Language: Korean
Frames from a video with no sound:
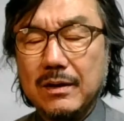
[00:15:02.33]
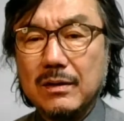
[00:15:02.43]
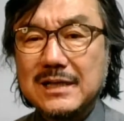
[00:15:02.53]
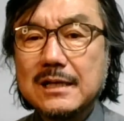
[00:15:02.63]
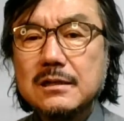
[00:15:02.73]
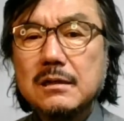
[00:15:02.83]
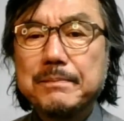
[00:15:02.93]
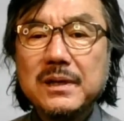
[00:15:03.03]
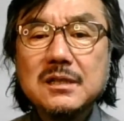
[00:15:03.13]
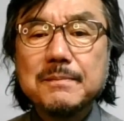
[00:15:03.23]
사진을
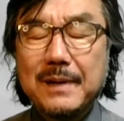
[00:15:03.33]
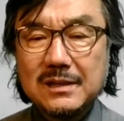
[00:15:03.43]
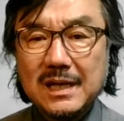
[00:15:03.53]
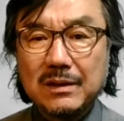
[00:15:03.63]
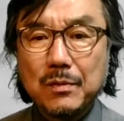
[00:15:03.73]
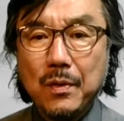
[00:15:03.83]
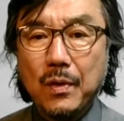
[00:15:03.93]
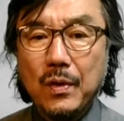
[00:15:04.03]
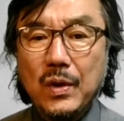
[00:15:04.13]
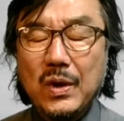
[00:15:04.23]
편집하지
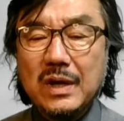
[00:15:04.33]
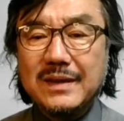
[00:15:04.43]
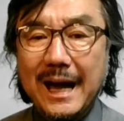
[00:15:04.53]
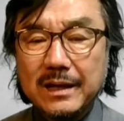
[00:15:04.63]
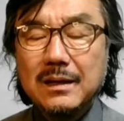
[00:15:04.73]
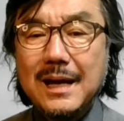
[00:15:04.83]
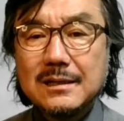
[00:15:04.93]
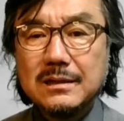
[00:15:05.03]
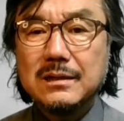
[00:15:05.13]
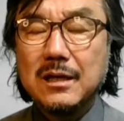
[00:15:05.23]
않고
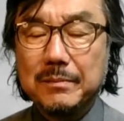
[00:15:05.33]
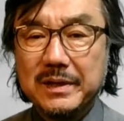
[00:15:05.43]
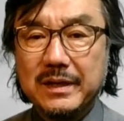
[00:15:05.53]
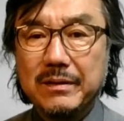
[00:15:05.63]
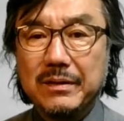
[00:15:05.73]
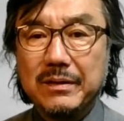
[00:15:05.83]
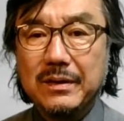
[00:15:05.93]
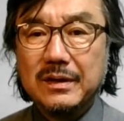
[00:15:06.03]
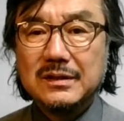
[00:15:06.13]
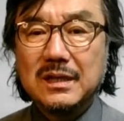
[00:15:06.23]
나열하시는 형편이에요.
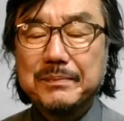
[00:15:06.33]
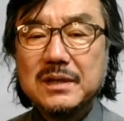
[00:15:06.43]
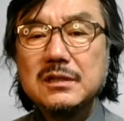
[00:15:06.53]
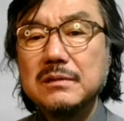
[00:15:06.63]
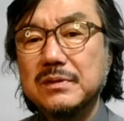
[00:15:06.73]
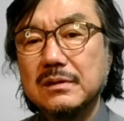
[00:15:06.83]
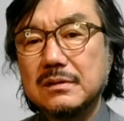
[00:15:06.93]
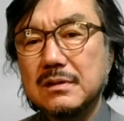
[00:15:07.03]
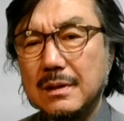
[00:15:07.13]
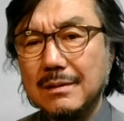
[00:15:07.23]
근데 편집은
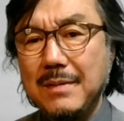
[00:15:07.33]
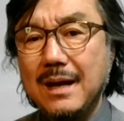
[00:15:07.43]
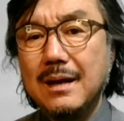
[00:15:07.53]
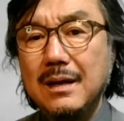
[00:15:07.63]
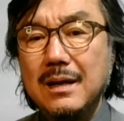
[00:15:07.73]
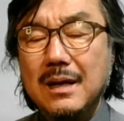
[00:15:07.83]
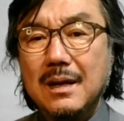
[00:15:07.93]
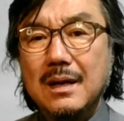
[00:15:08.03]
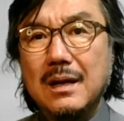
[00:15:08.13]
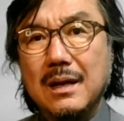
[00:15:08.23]
정말
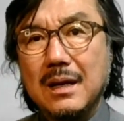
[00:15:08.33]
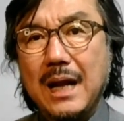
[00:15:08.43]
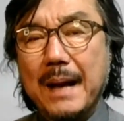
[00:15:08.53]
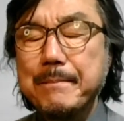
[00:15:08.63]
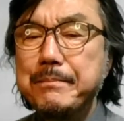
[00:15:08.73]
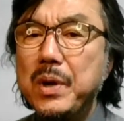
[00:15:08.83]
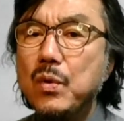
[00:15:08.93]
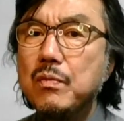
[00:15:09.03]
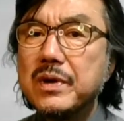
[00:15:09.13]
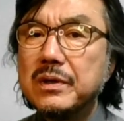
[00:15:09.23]
어, 안
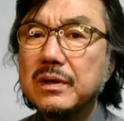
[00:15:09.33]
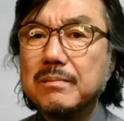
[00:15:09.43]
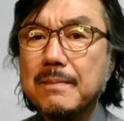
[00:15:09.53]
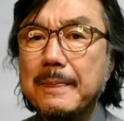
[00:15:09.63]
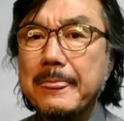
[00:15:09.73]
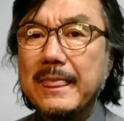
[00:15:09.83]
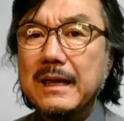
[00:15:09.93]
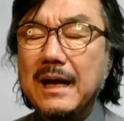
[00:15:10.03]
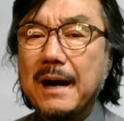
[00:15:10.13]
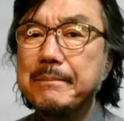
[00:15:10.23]
배우면은
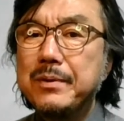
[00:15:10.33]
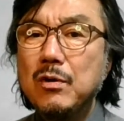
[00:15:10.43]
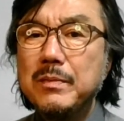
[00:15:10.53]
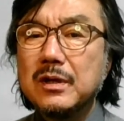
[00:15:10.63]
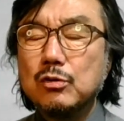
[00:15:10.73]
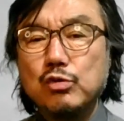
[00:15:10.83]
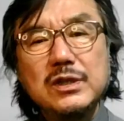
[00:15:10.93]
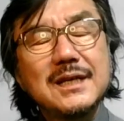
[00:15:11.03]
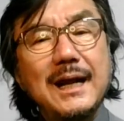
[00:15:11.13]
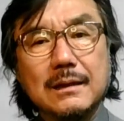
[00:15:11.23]
안 배우면 눈이
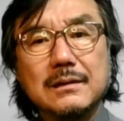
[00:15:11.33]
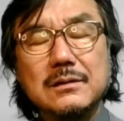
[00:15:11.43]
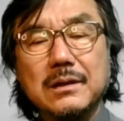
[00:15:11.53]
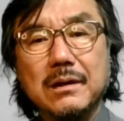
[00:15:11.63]
잘 안 떠져요.